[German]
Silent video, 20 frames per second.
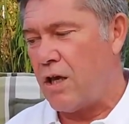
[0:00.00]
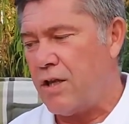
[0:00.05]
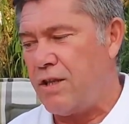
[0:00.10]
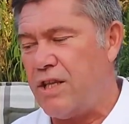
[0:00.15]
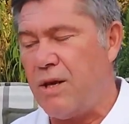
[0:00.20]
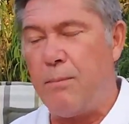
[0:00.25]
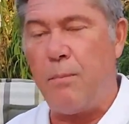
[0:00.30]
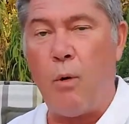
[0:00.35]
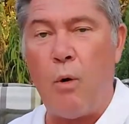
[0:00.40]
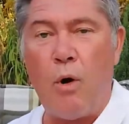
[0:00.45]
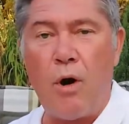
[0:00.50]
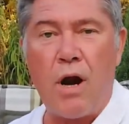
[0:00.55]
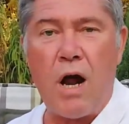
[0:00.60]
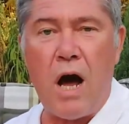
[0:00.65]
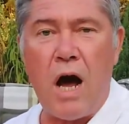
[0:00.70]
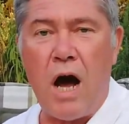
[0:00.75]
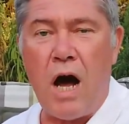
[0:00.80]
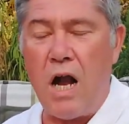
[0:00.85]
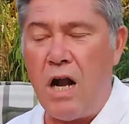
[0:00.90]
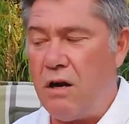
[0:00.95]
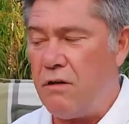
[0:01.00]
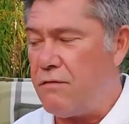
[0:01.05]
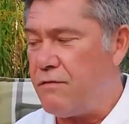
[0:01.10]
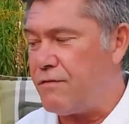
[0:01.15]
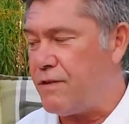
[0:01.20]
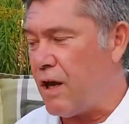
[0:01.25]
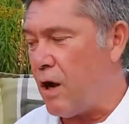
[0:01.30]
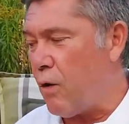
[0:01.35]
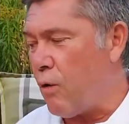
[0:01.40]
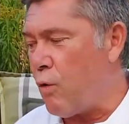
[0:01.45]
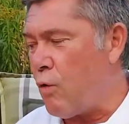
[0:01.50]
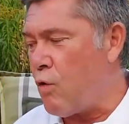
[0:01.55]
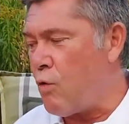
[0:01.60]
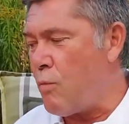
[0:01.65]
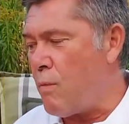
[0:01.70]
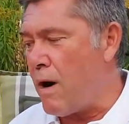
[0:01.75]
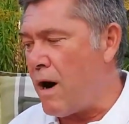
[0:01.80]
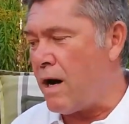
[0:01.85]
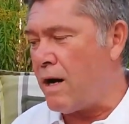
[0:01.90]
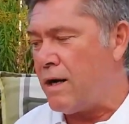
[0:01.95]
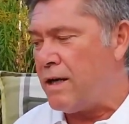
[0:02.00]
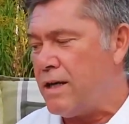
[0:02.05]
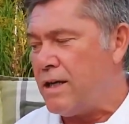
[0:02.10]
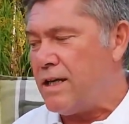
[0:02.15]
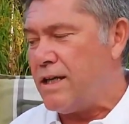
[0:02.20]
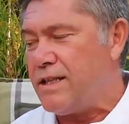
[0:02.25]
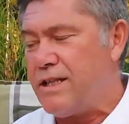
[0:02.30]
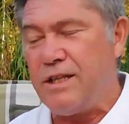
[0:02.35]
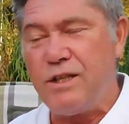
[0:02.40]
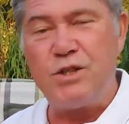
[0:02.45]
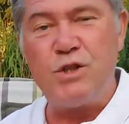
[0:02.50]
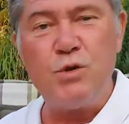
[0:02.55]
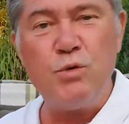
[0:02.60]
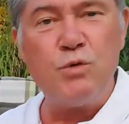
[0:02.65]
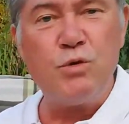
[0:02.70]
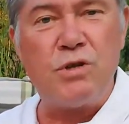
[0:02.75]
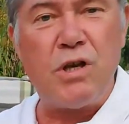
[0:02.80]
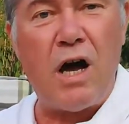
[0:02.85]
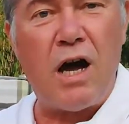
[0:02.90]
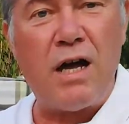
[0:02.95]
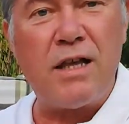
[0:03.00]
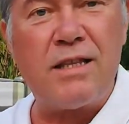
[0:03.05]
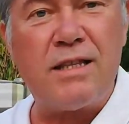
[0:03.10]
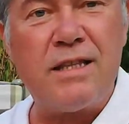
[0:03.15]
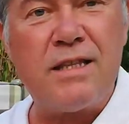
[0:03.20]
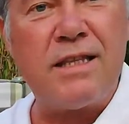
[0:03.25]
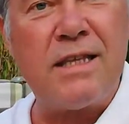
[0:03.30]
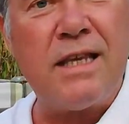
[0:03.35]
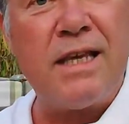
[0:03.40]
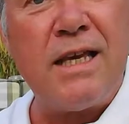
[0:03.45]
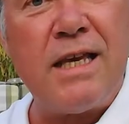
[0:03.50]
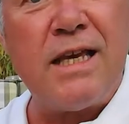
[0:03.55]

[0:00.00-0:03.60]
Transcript: Deborah half der Oma, die Zutaten